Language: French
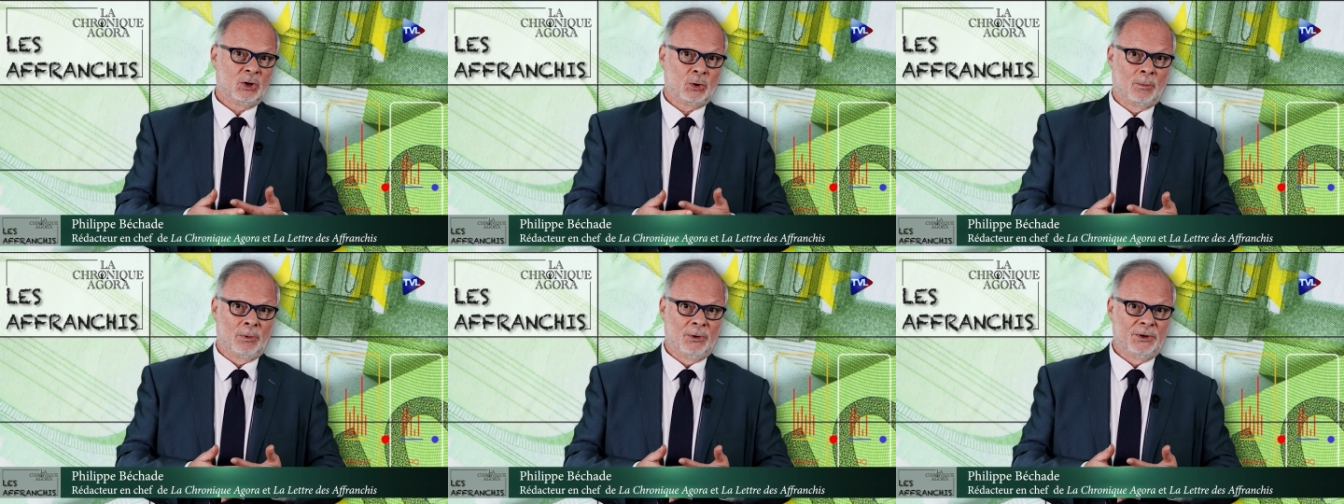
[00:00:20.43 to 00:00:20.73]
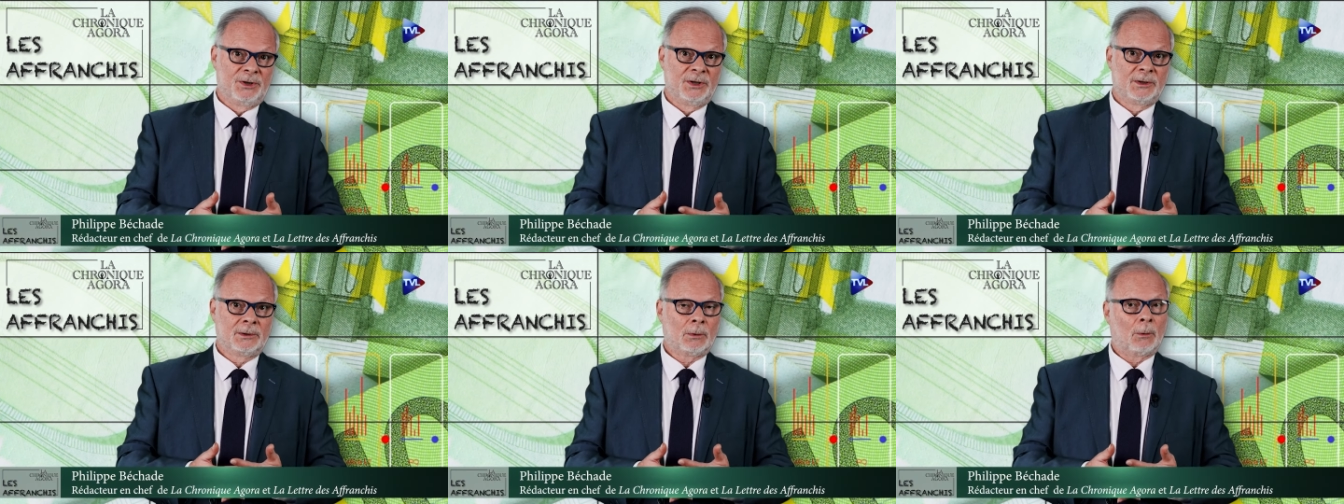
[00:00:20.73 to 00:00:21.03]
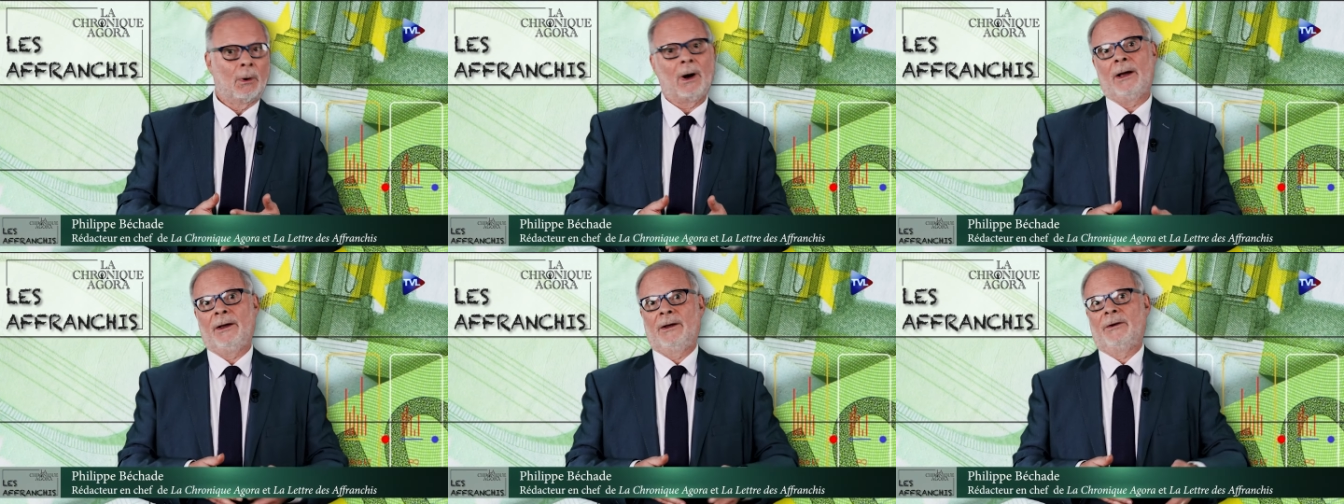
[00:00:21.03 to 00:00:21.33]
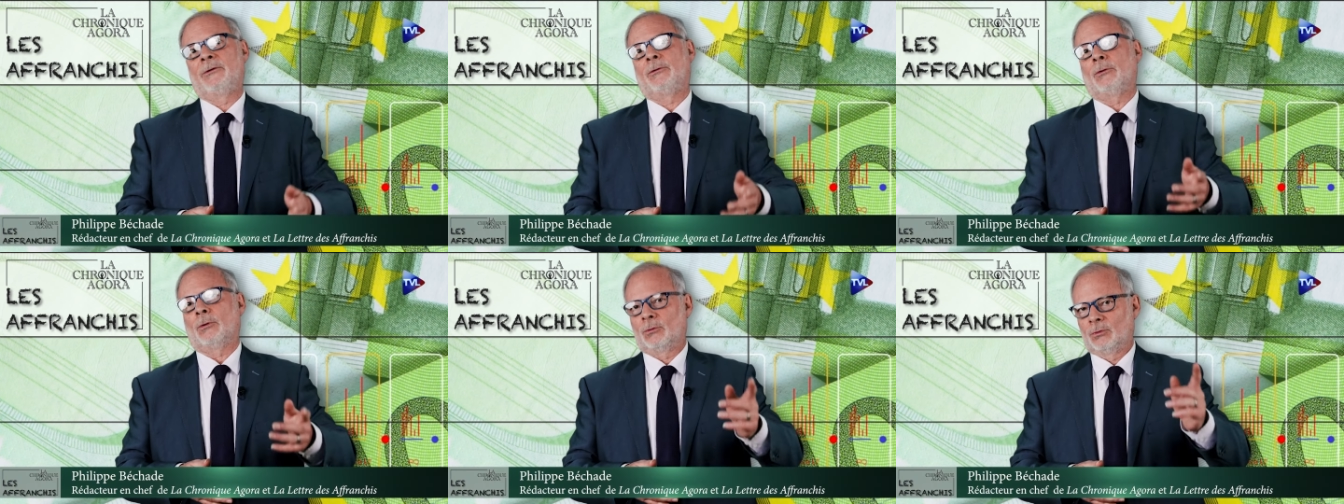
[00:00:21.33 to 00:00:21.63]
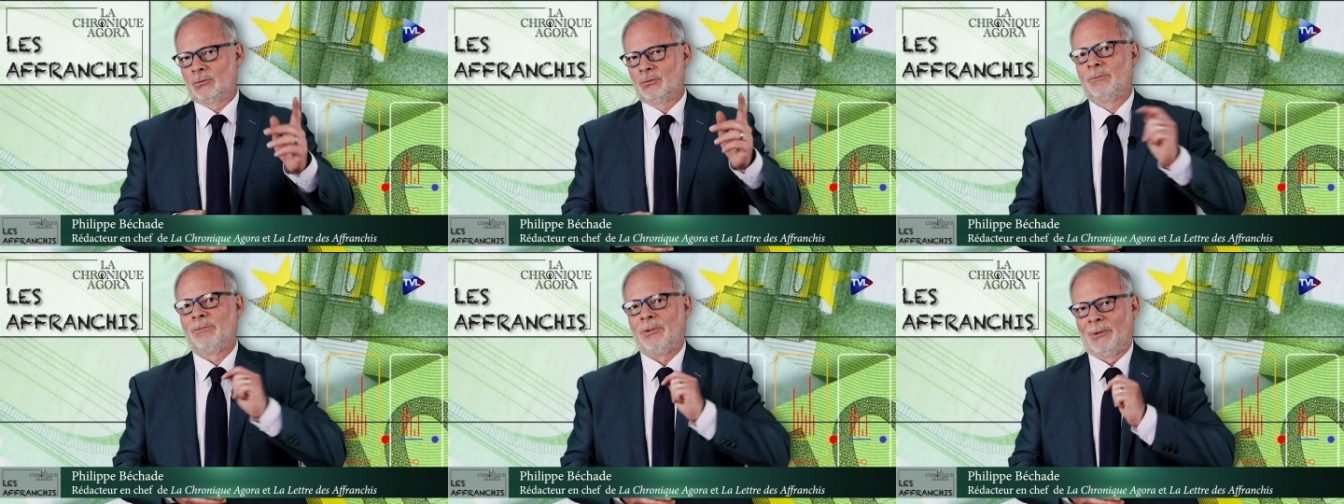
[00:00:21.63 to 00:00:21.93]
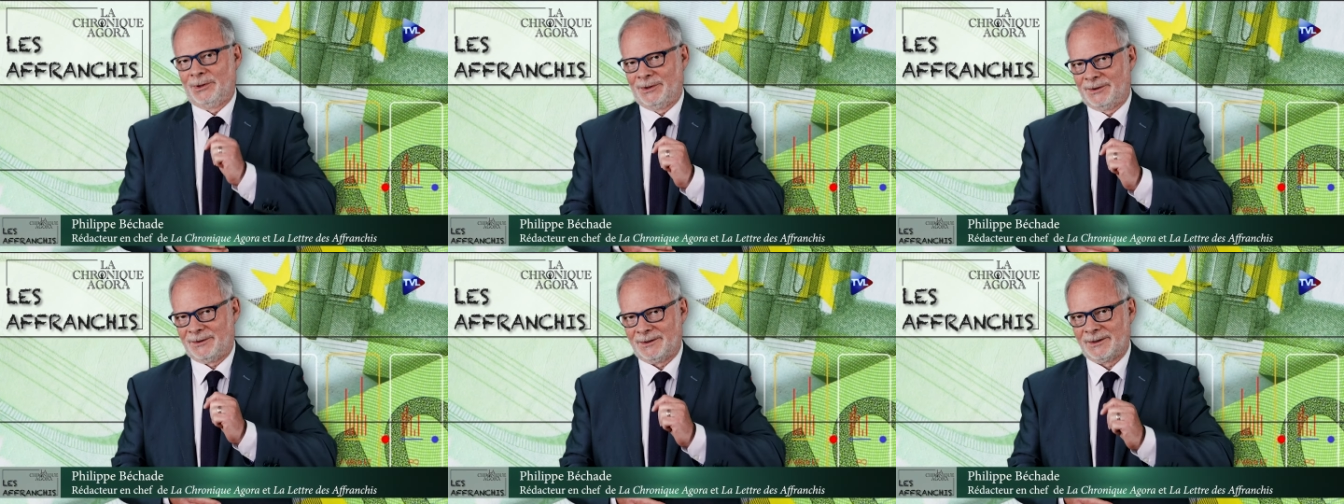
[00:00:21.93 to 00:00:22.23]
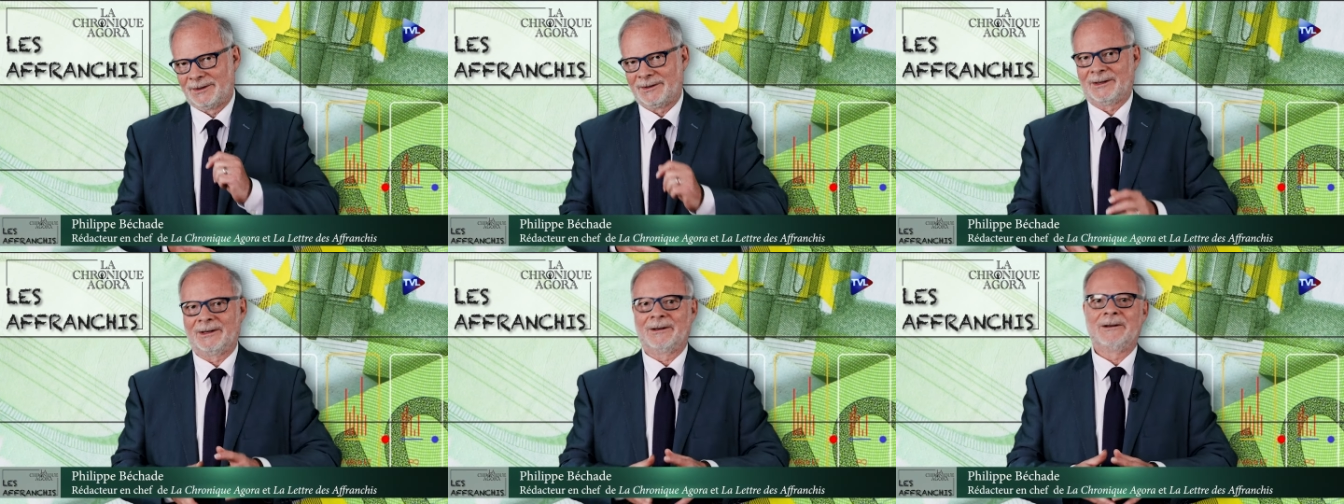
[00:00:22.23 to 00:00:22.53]
géopolitique, et surtout
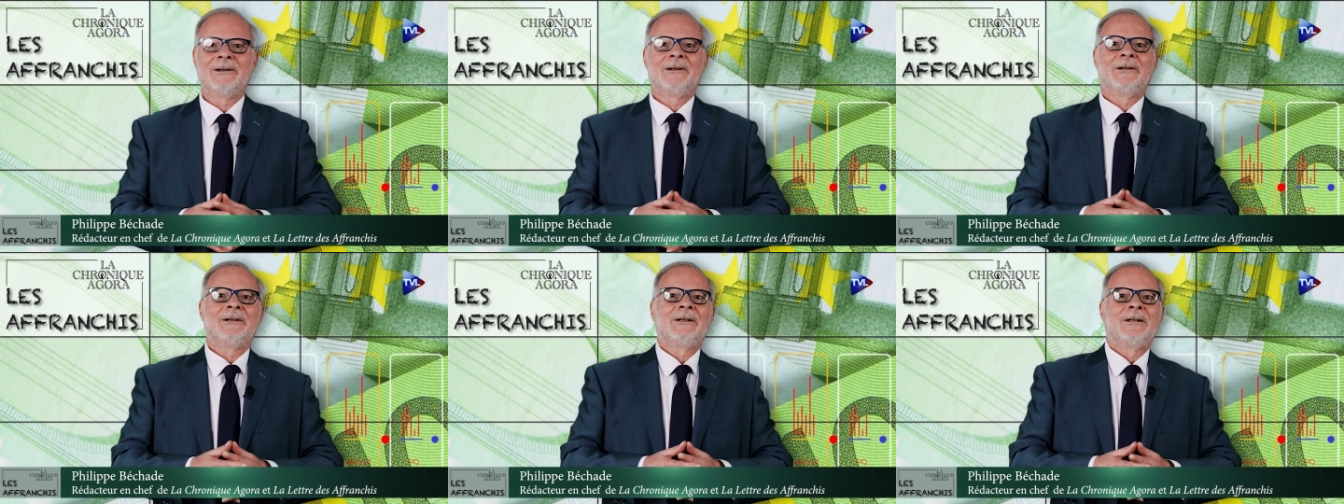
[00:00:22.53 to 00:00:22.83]
politique. Hein.